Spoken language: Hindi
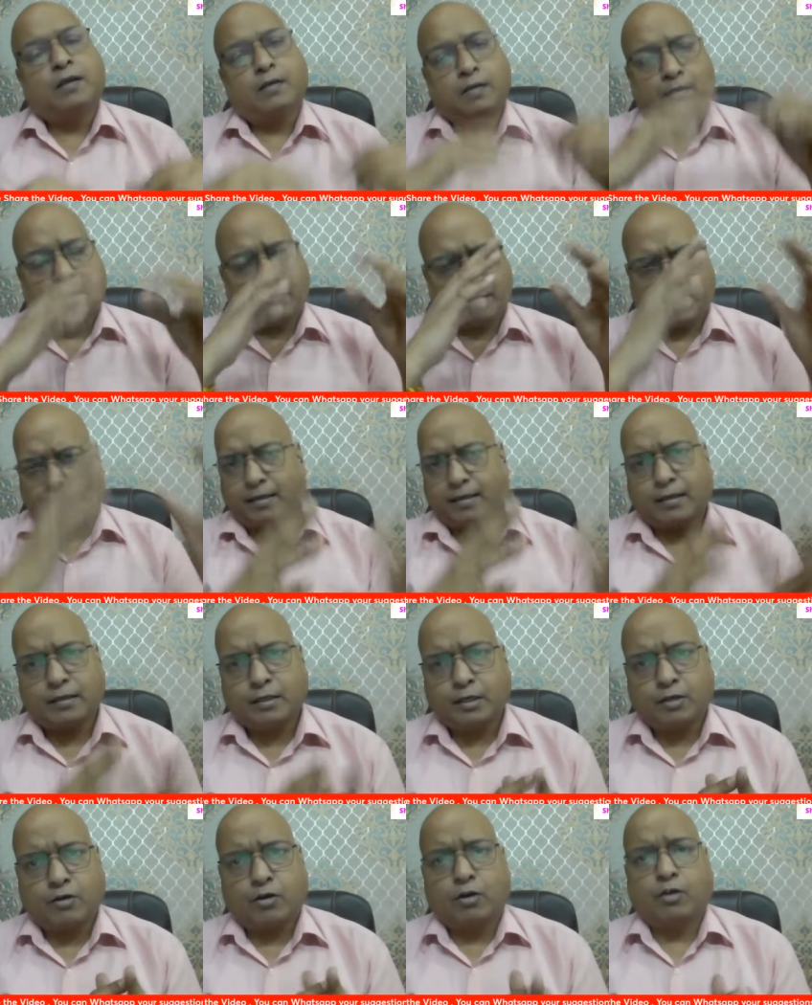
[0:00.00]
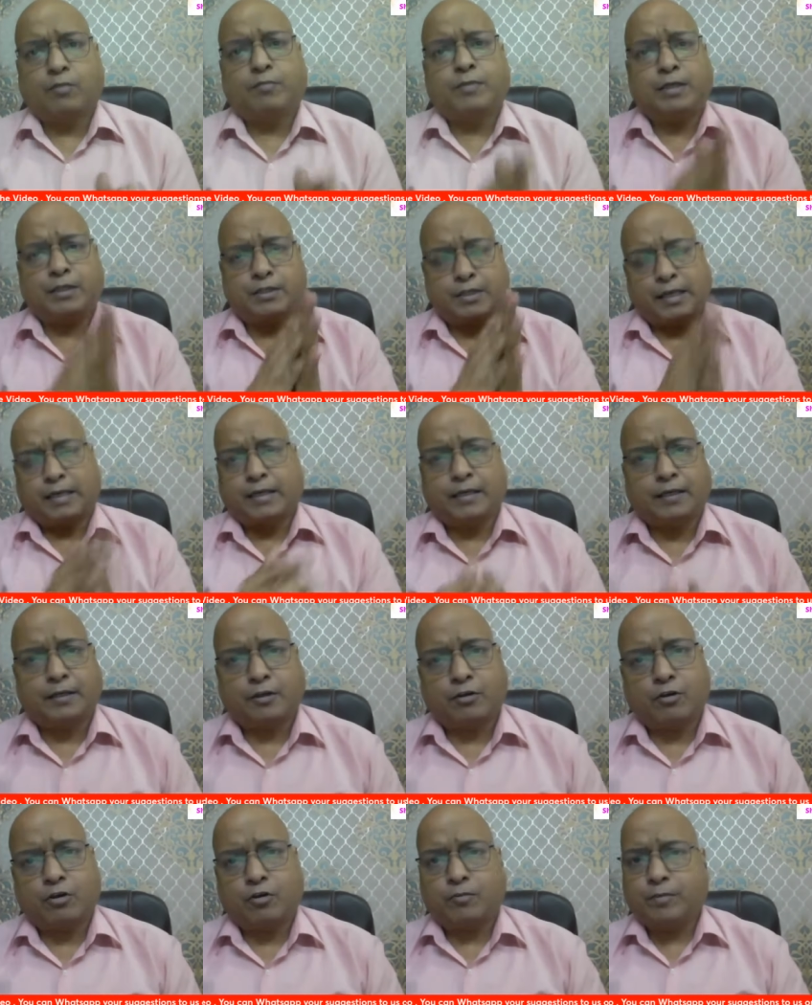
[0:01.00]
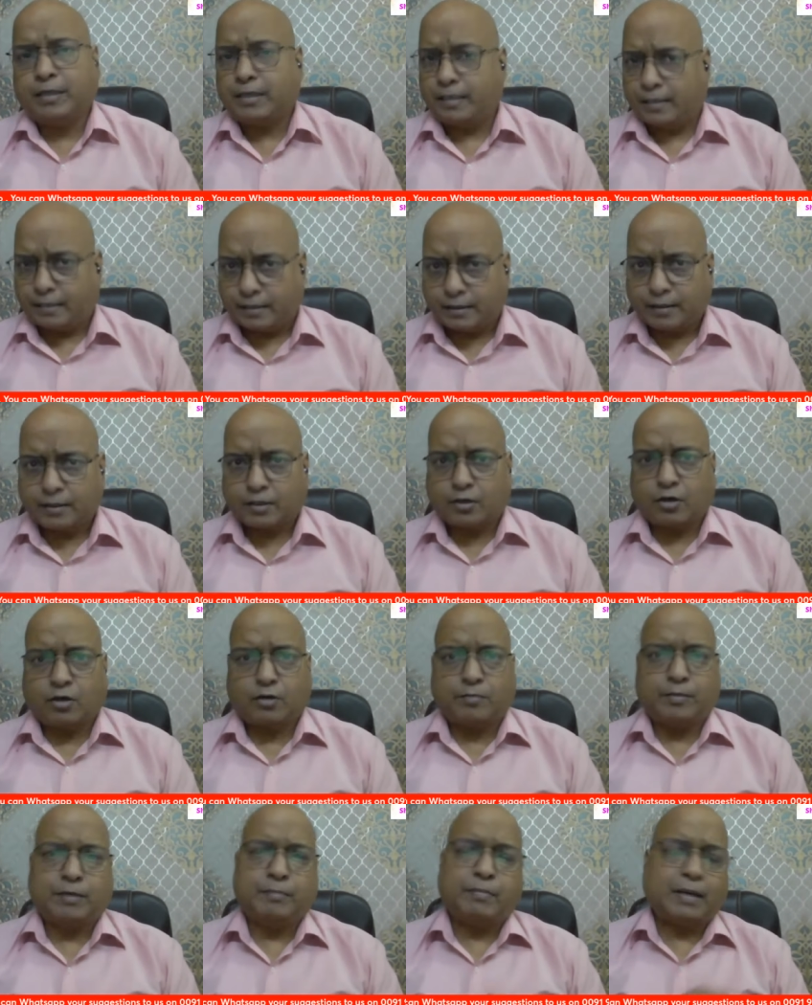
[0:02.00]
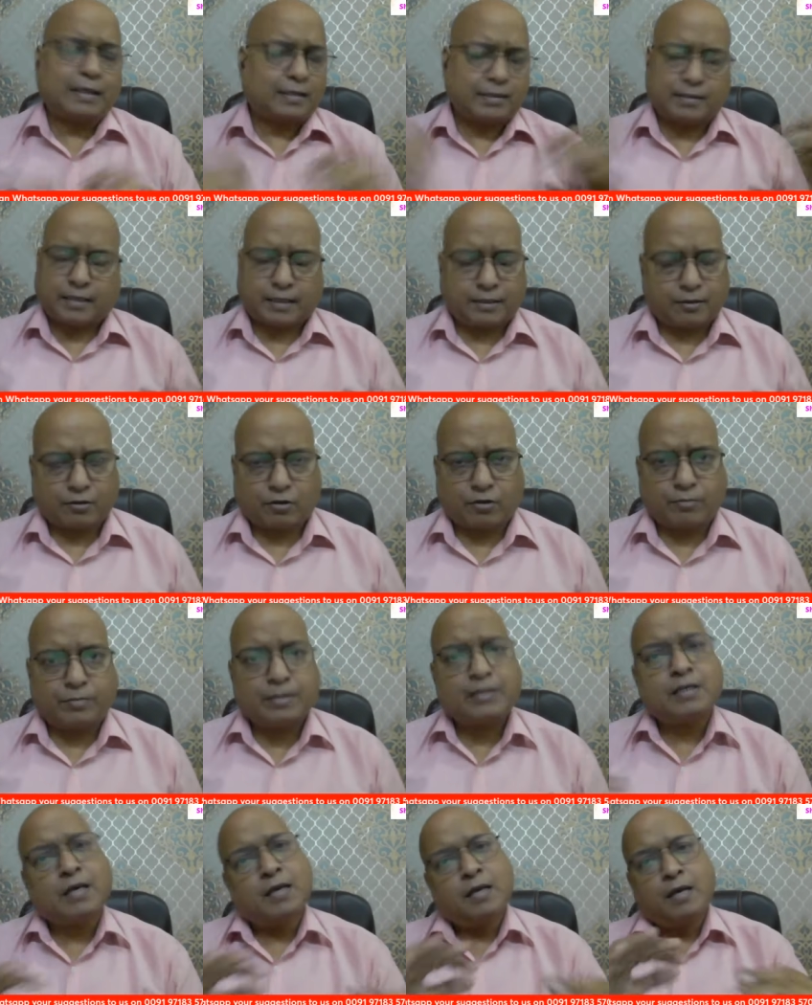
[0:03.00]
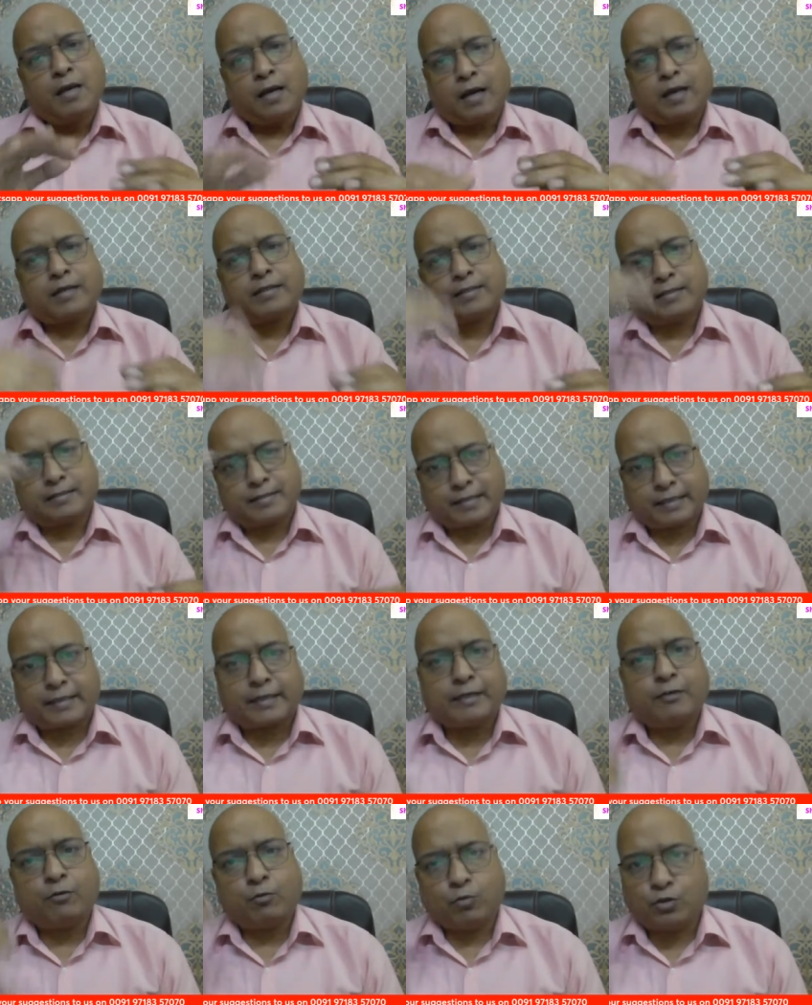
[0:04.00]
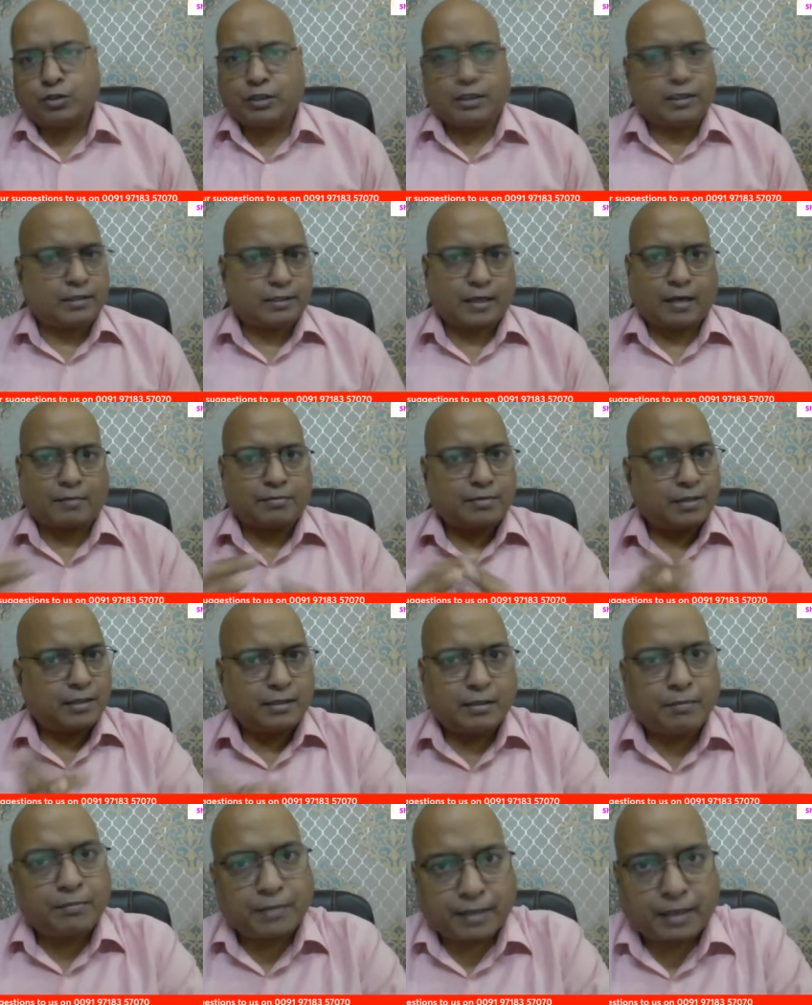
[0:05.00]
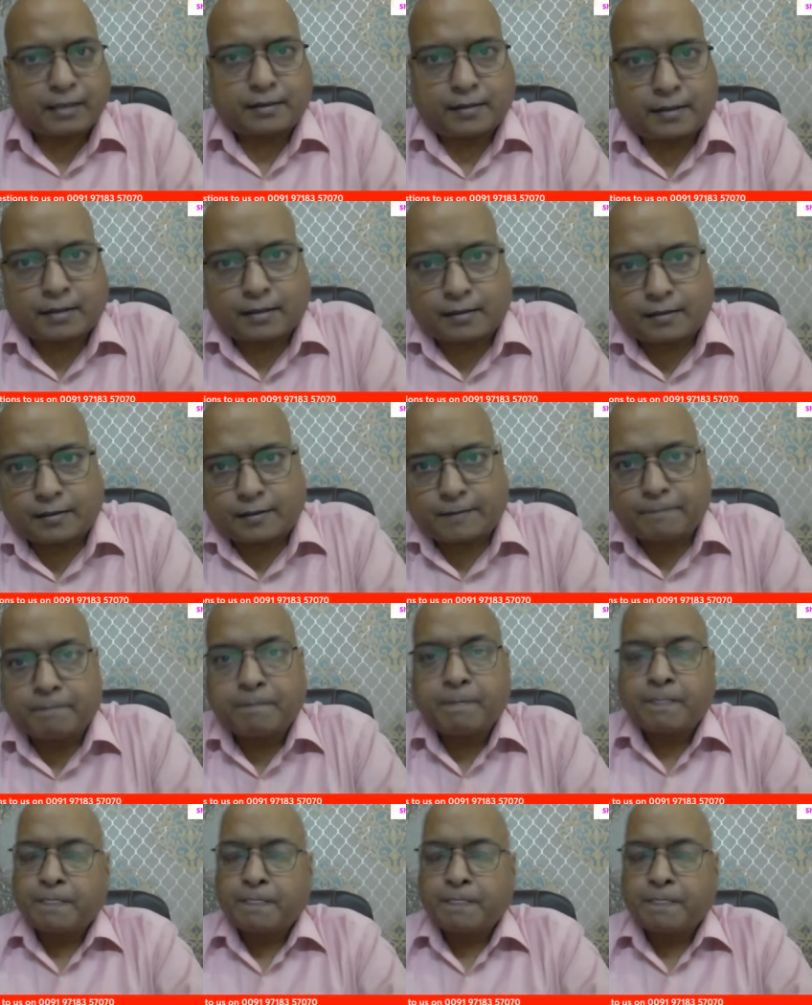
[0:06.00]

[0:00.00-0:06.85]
अमेरिका की इकोनॉमी चाइना की इकोनॉमी इंडियन इकोनॉमी बाकी सारी इकोनॉमीज हर सेकंड उसी हिसाब से ये बढ़ाता रहता है